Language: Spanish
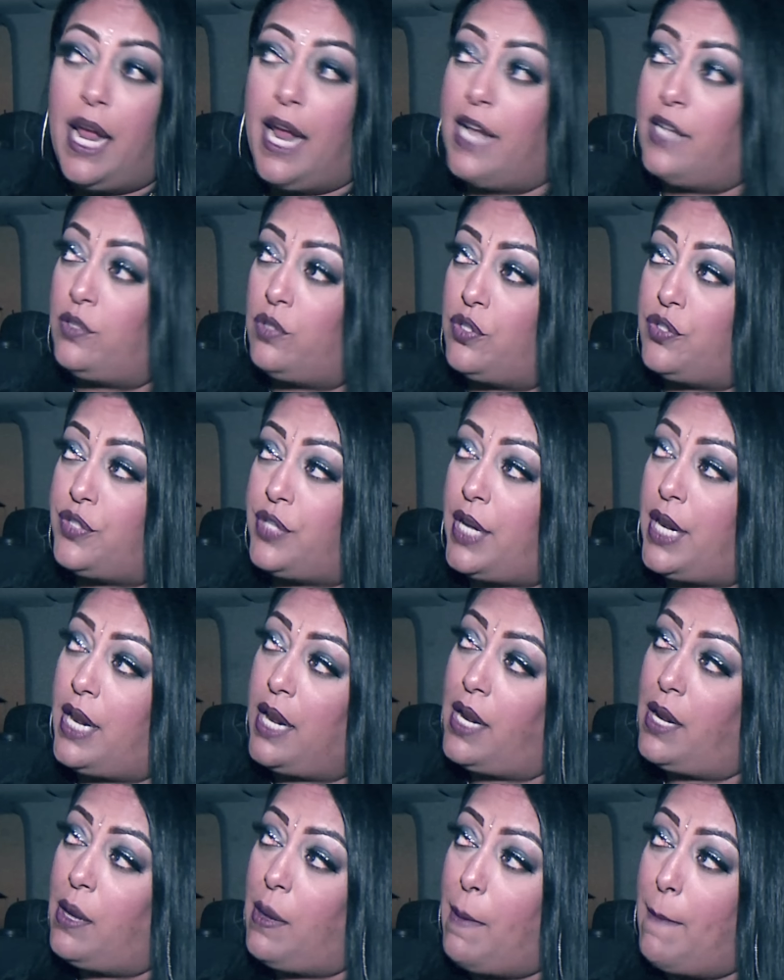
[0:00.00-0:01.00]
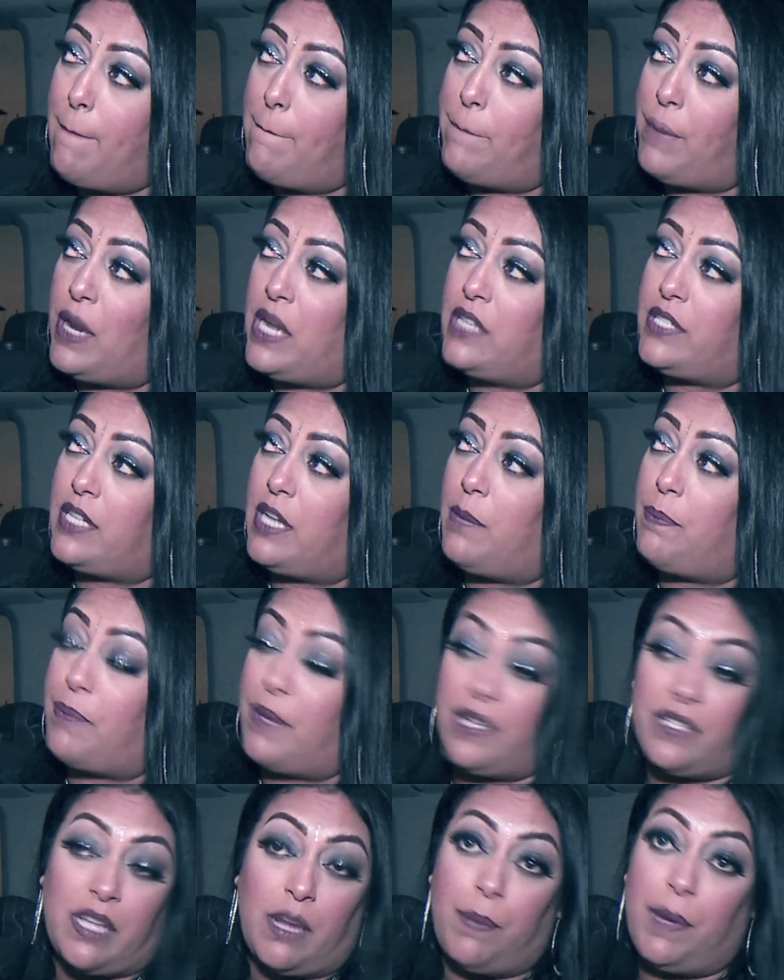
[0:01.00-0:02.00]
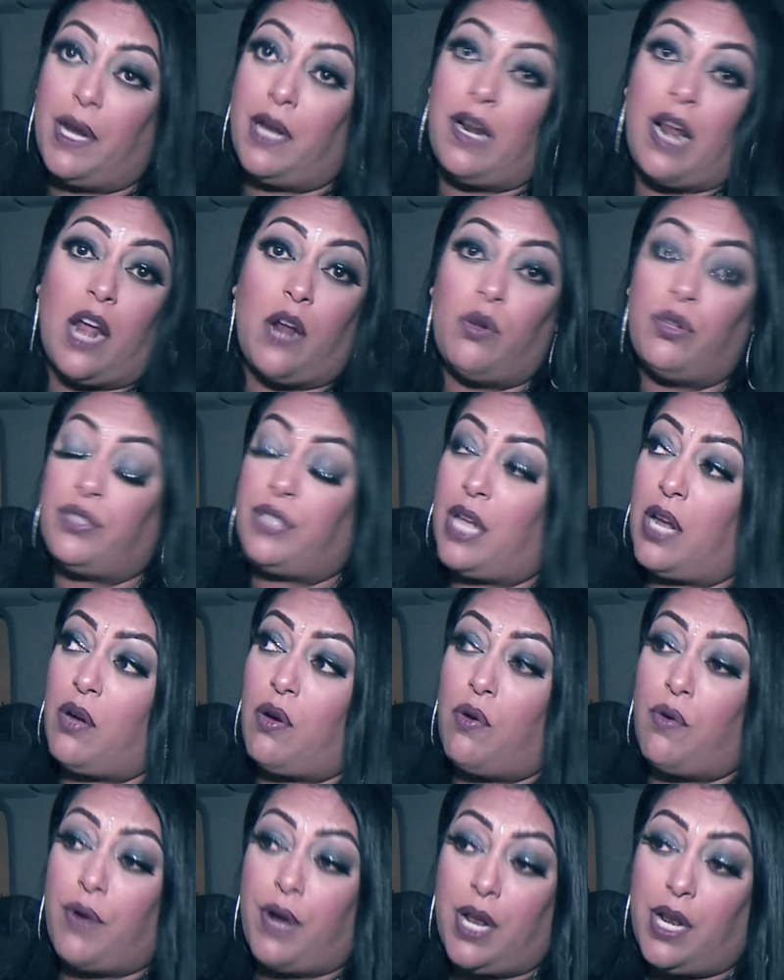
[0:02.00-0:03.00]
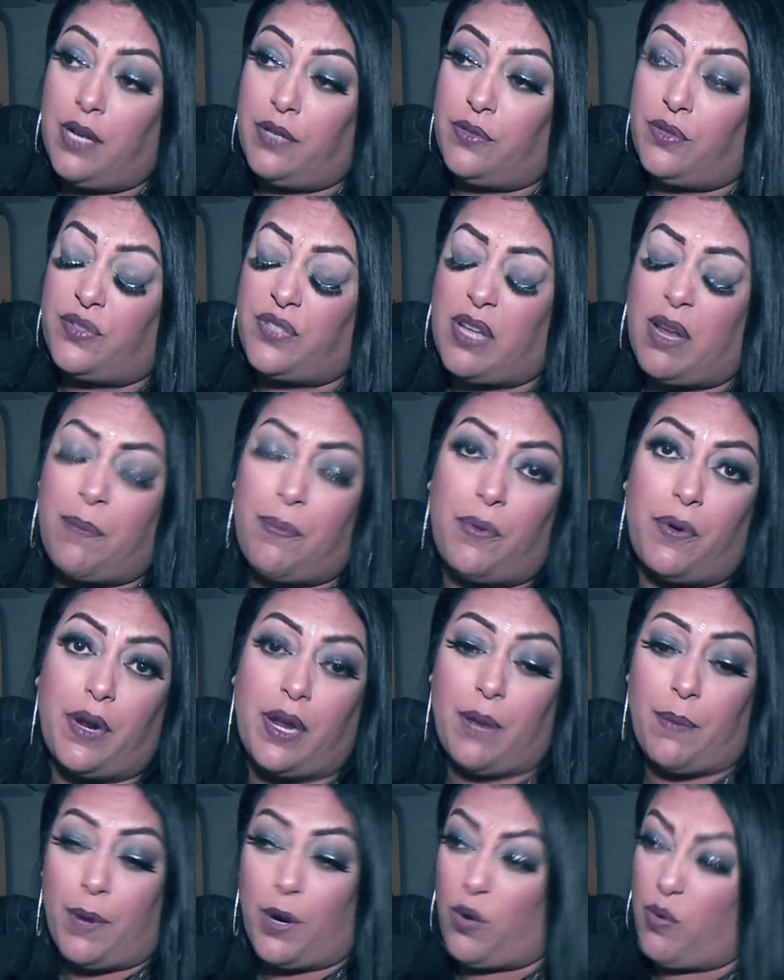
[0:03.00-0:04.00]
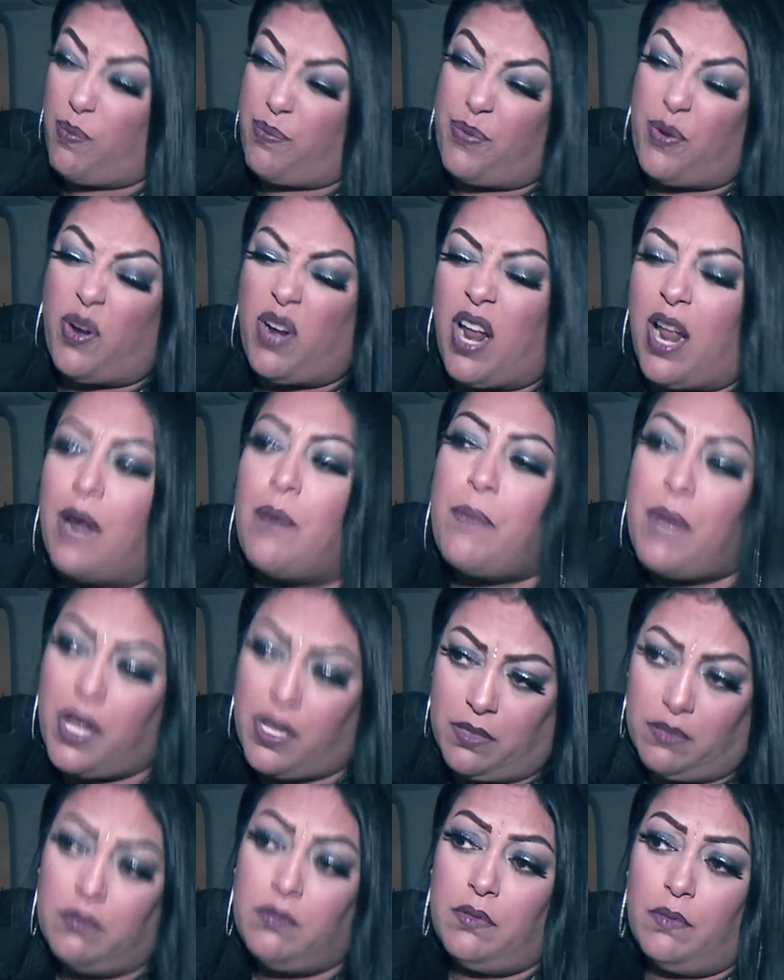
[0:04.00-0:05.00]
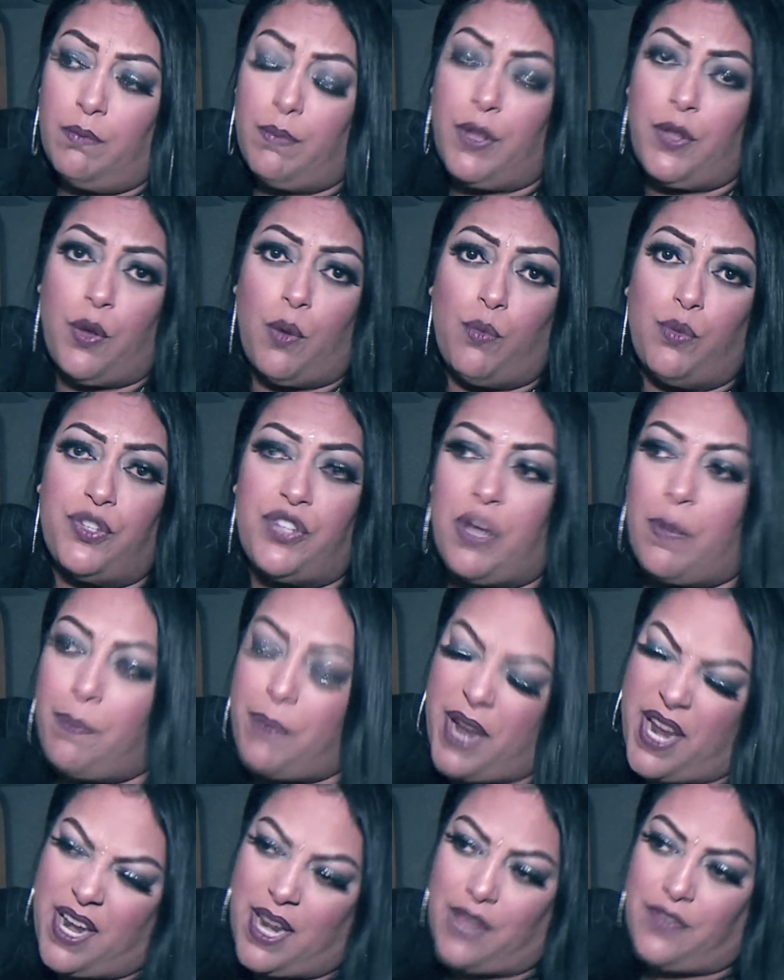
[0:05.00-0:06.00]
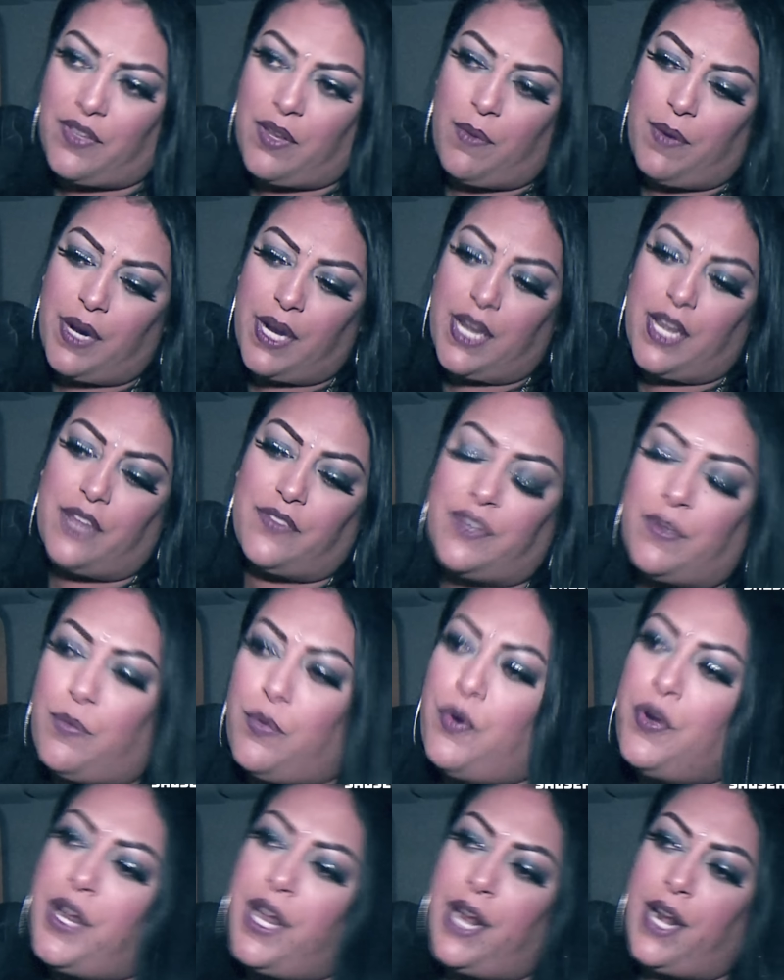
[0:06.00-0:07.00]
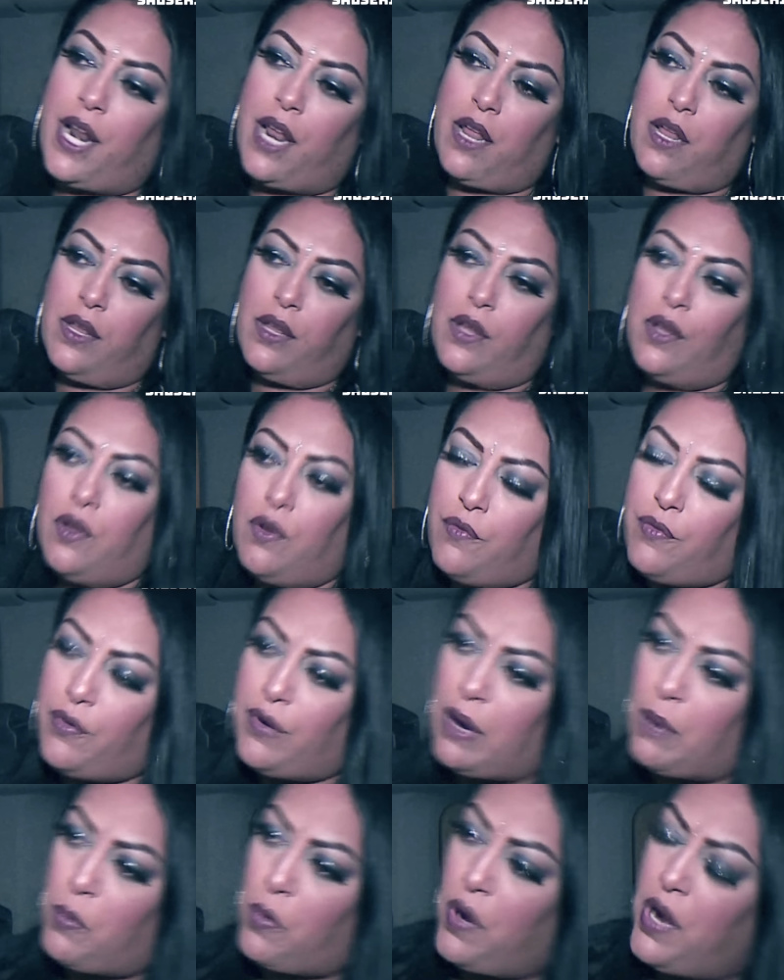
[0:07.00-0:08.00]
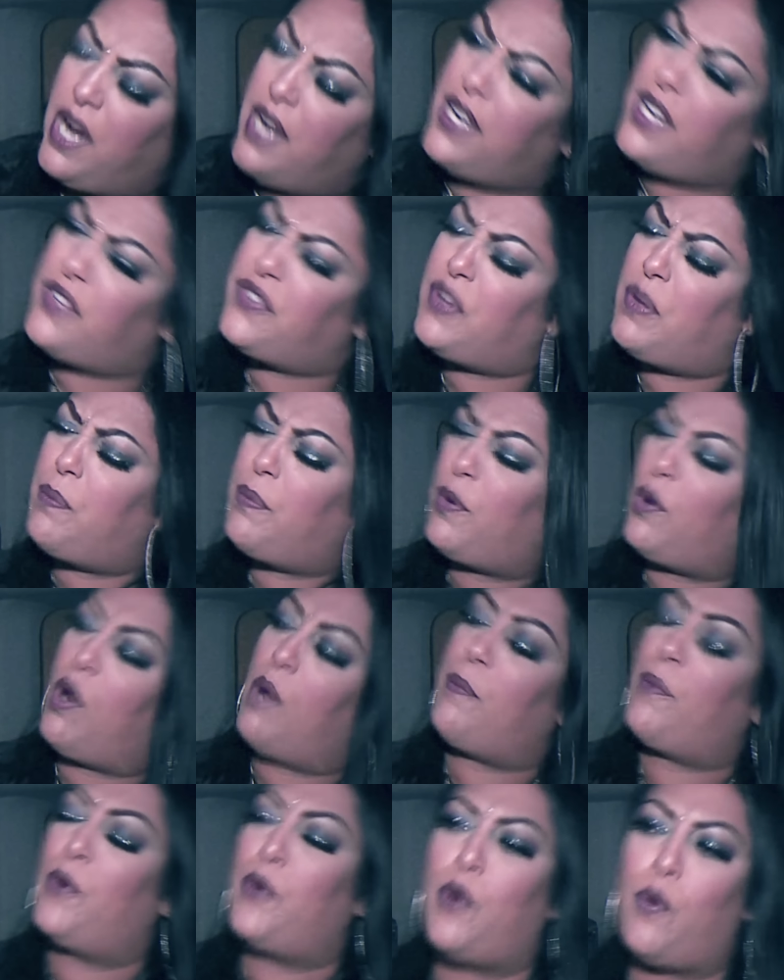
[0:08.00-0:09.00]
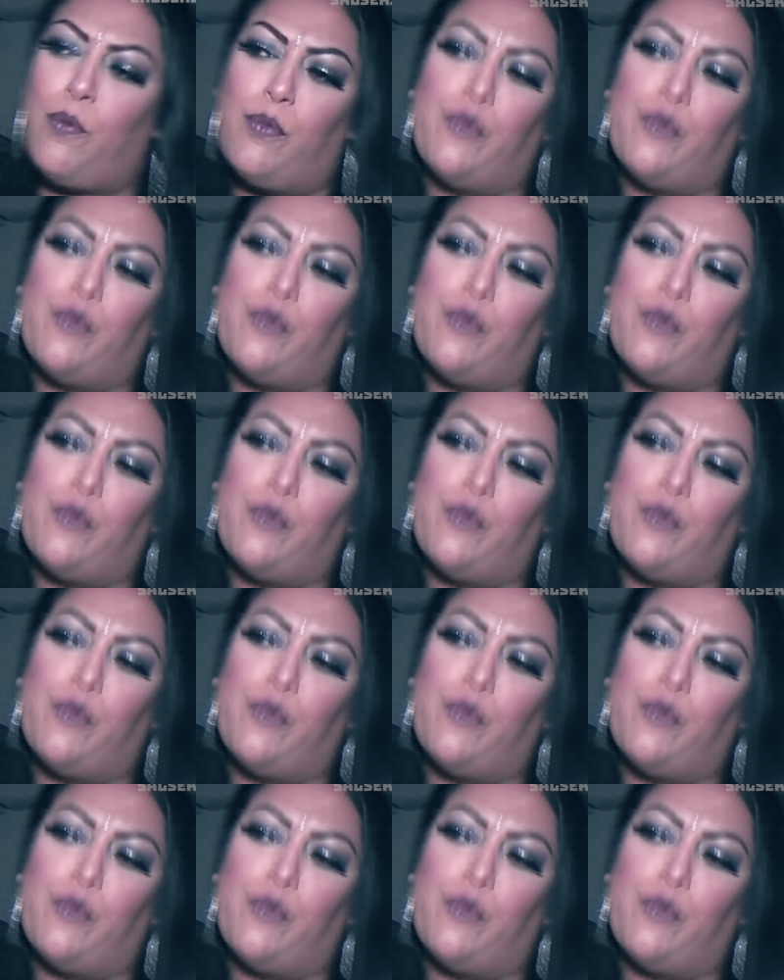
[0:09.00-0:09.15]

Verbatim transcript: Entonces, puede ser pésame, claro, está con él, tú sabes, porque me rompió el alma, me dio mucha pena saber que ella se muriera. Fue una mujer que siempre lo apoyó